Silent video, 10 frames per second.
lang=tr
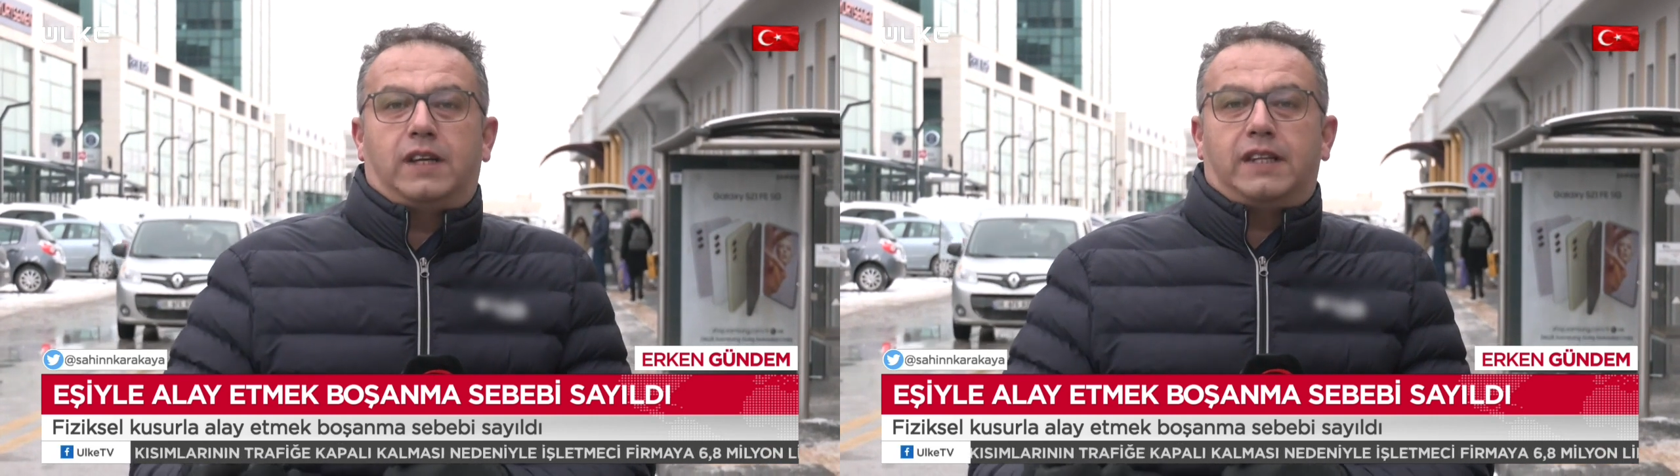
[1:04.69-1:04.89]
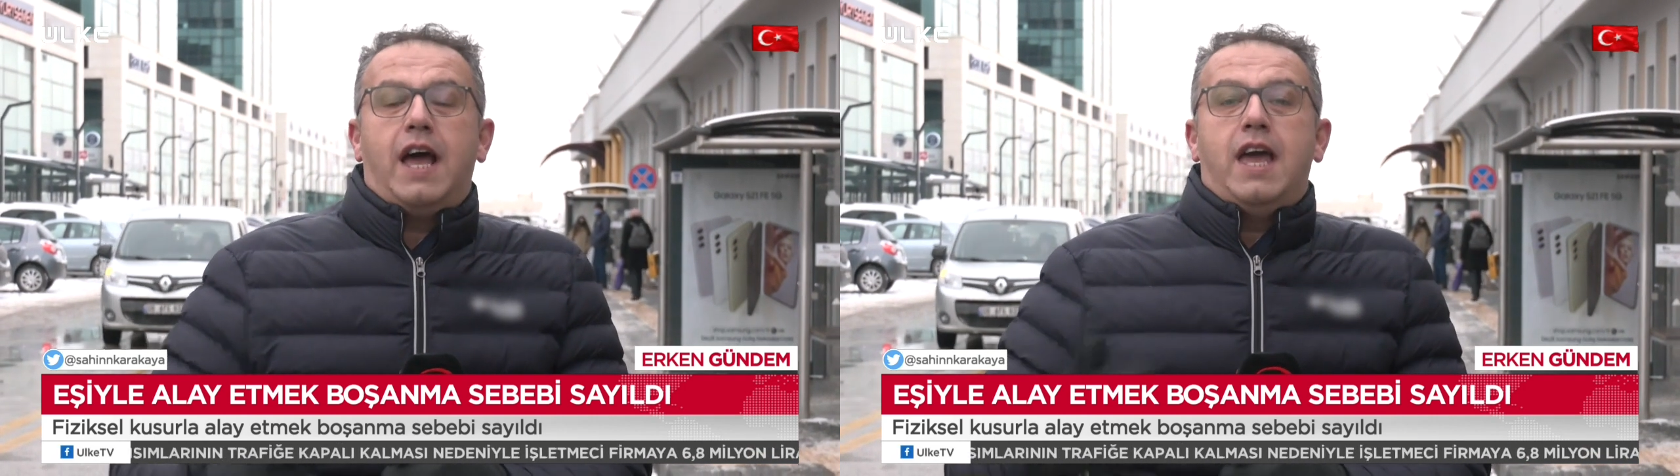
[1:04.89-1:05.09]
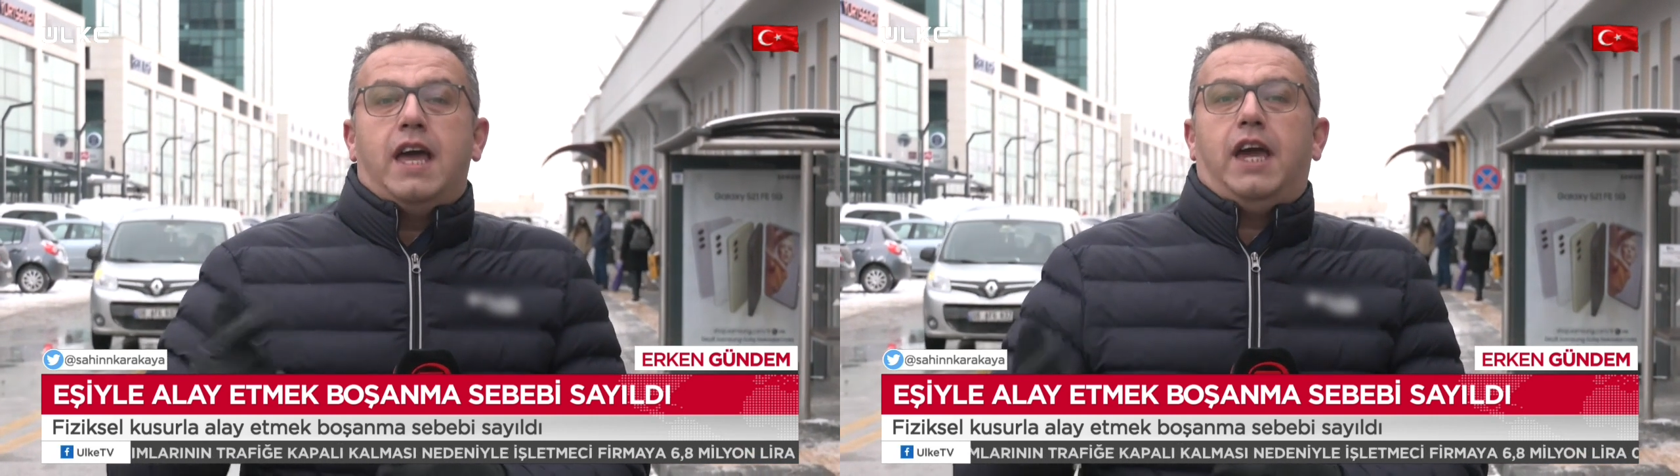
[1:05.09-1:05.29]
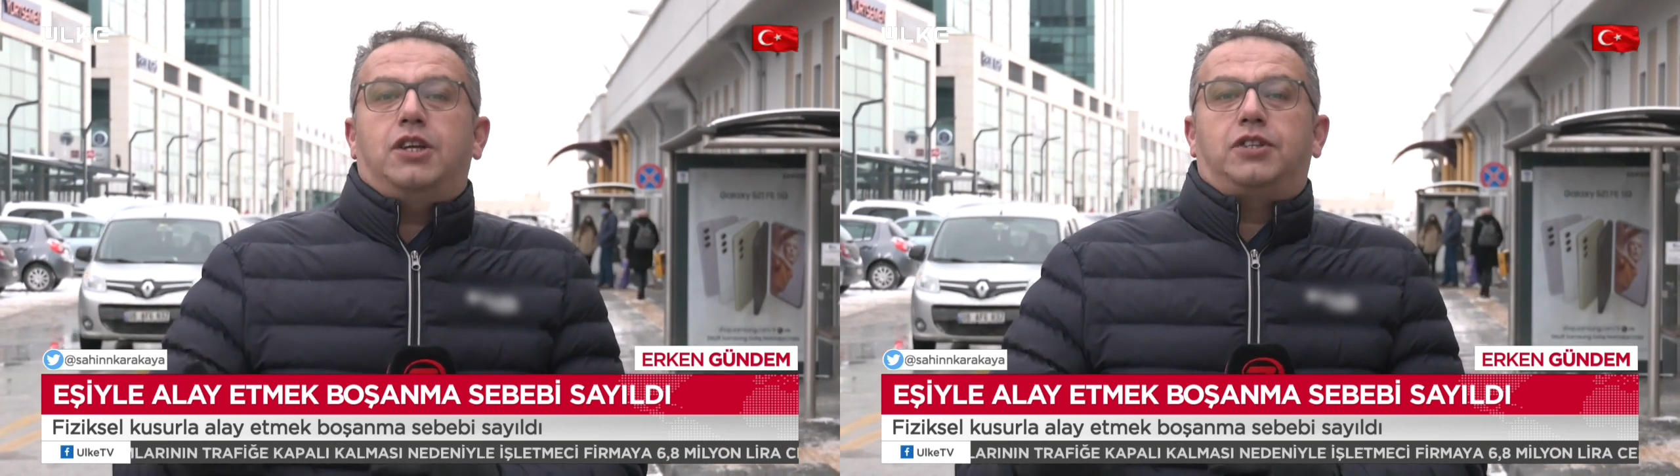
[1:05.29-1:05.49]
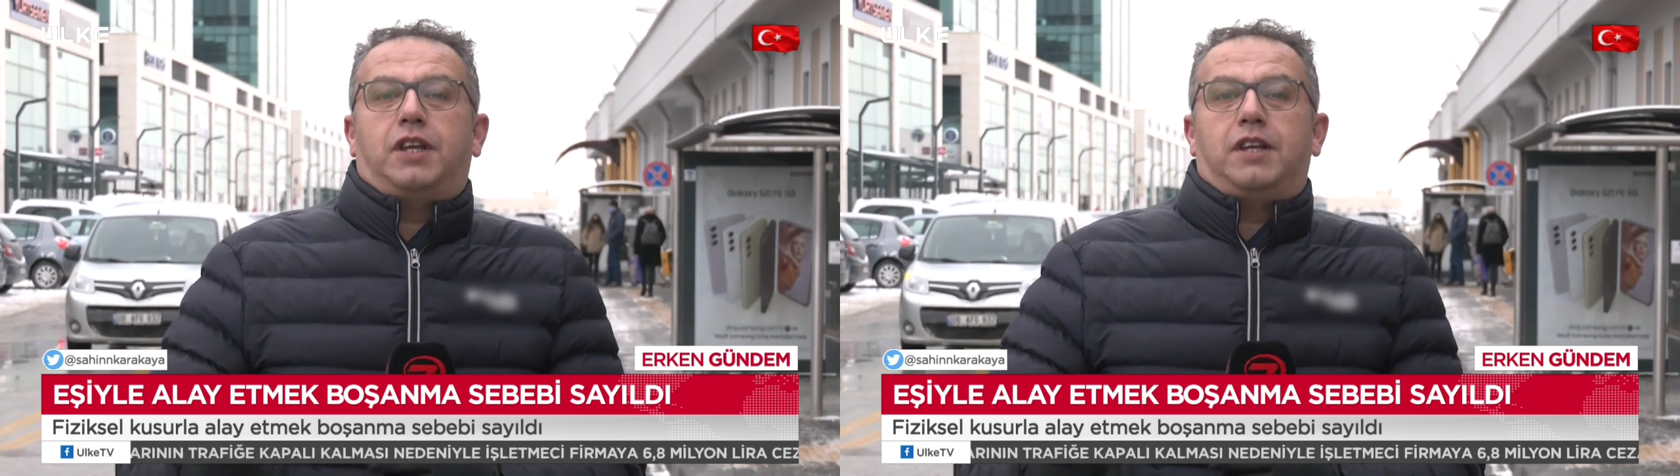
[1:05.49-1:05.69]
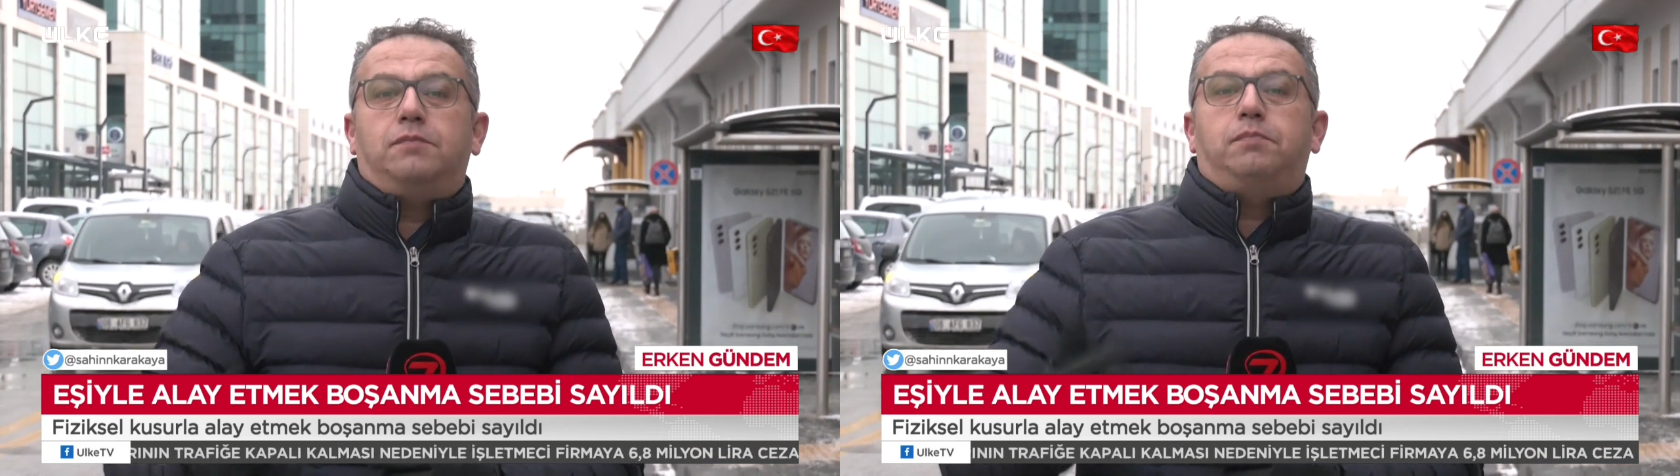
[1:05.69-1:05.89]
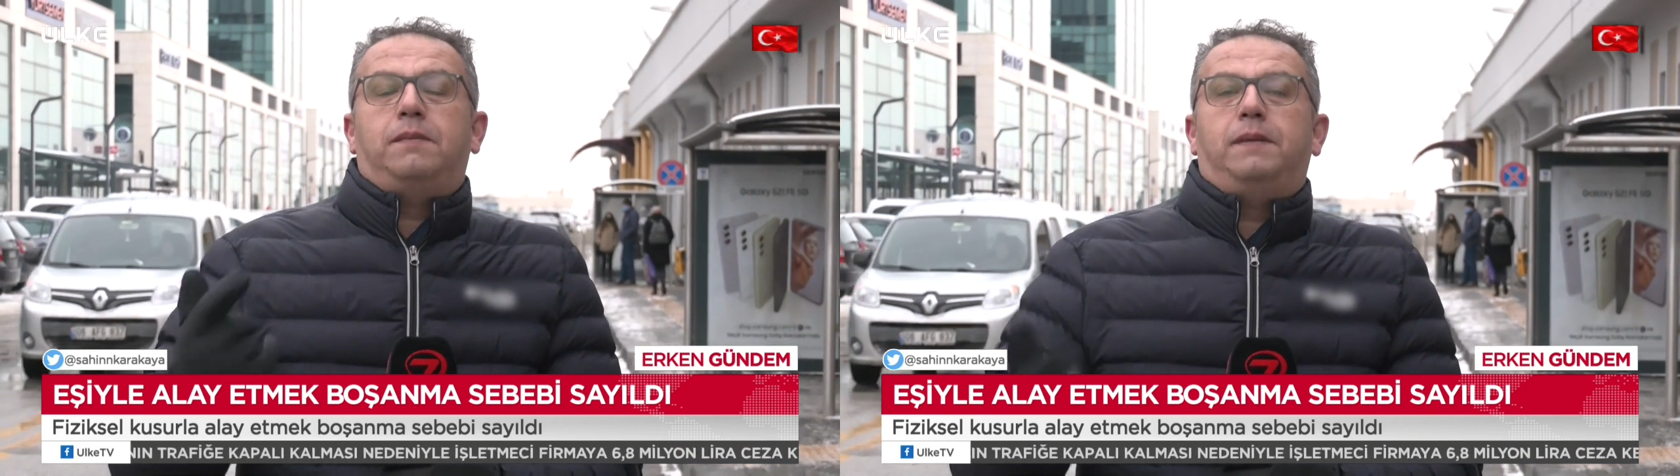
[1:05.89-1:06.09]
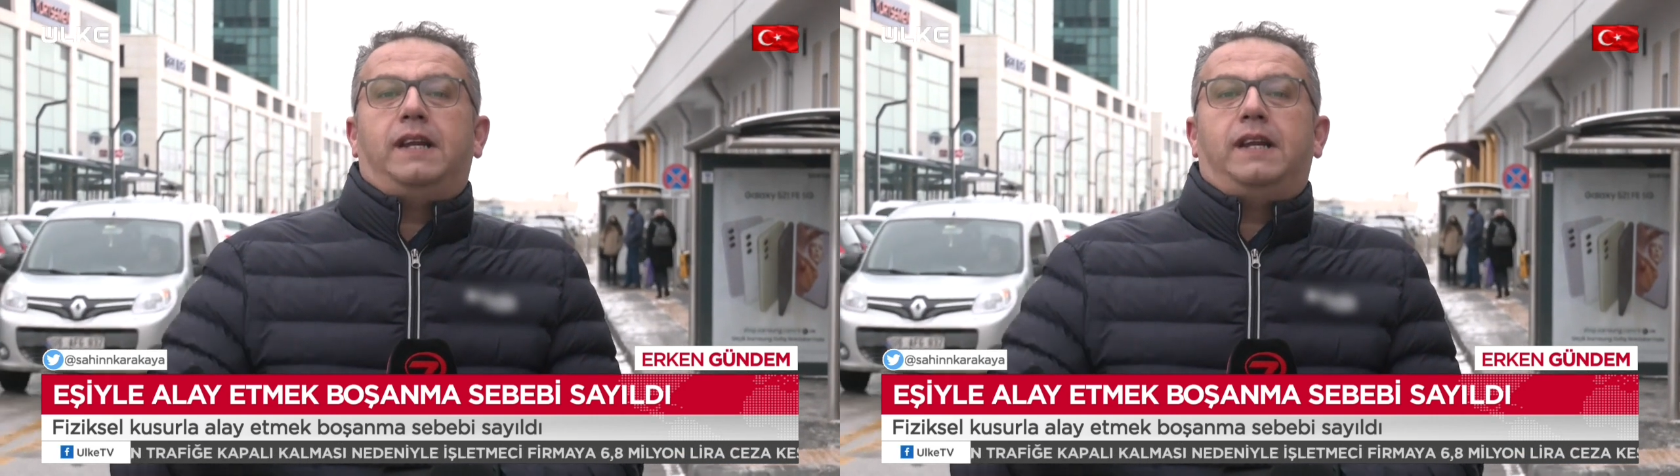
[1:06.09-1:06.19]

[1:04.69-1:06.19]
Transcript: eşlerin birbirlerine